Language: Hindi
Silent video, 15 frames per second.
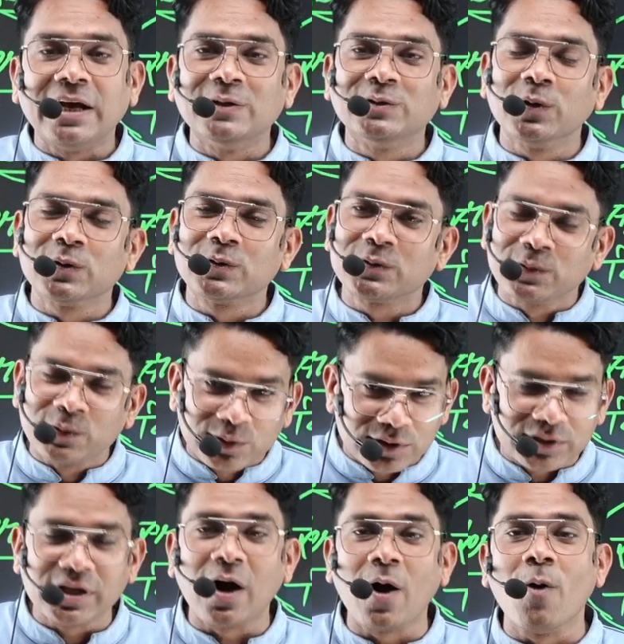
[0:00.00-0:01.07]
जो
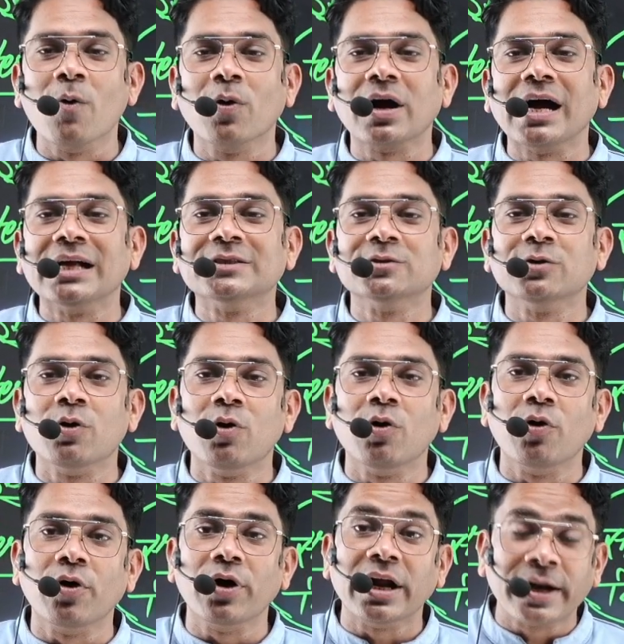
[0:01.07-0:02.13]
सूचनाओं का जो
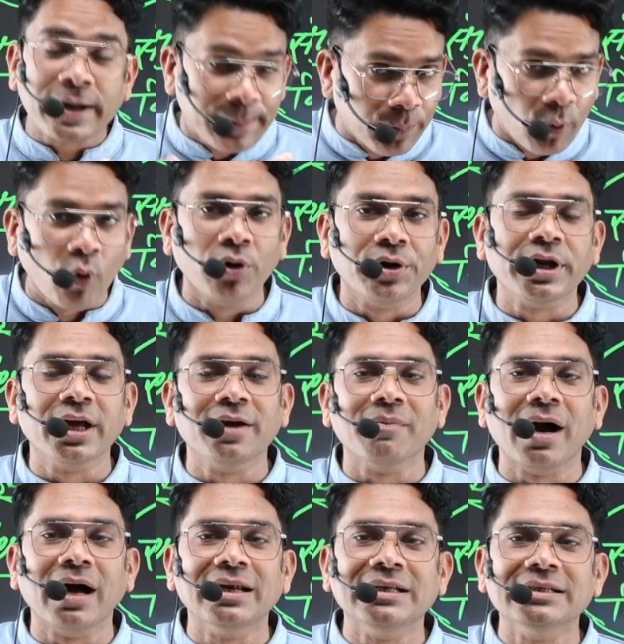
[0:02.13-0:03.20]
रिपोर्टिंग
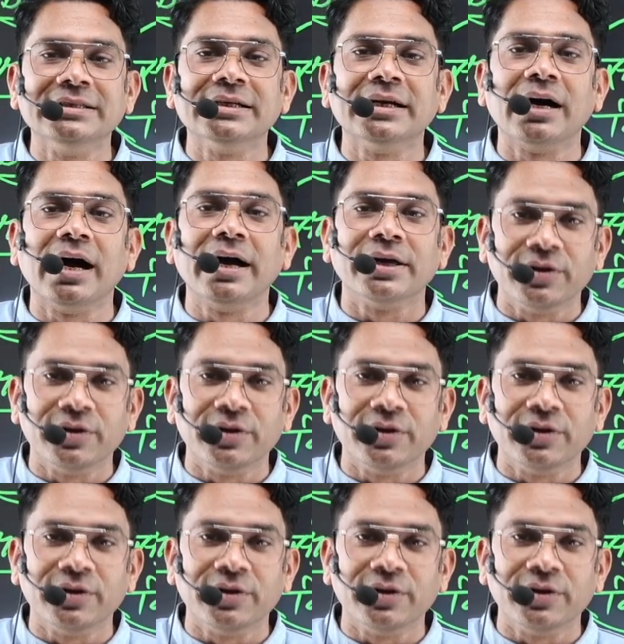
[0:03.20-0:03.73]
मान लीजिएगा